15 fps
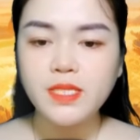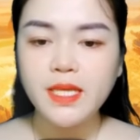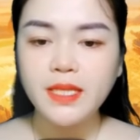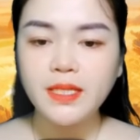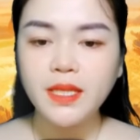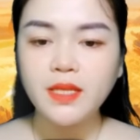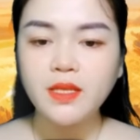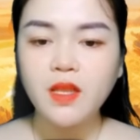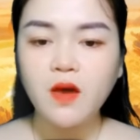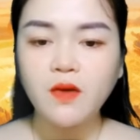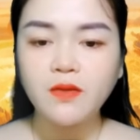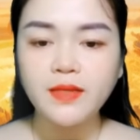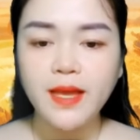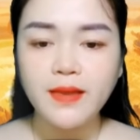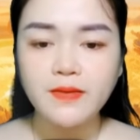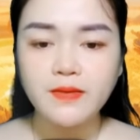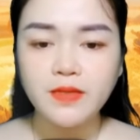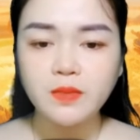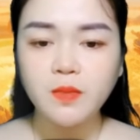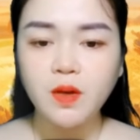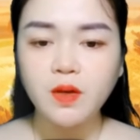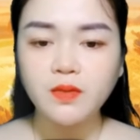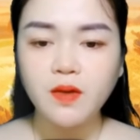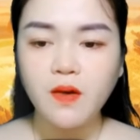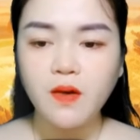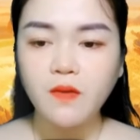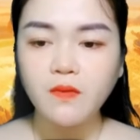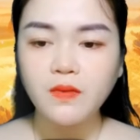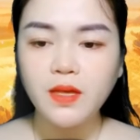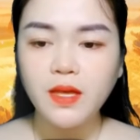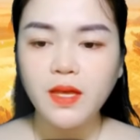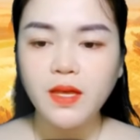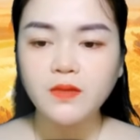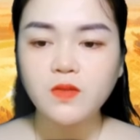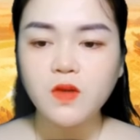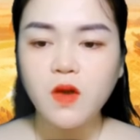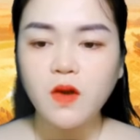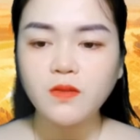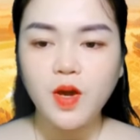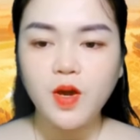Sao giáo viên đứng lớp lại biến thành Nhạc Đình thế này?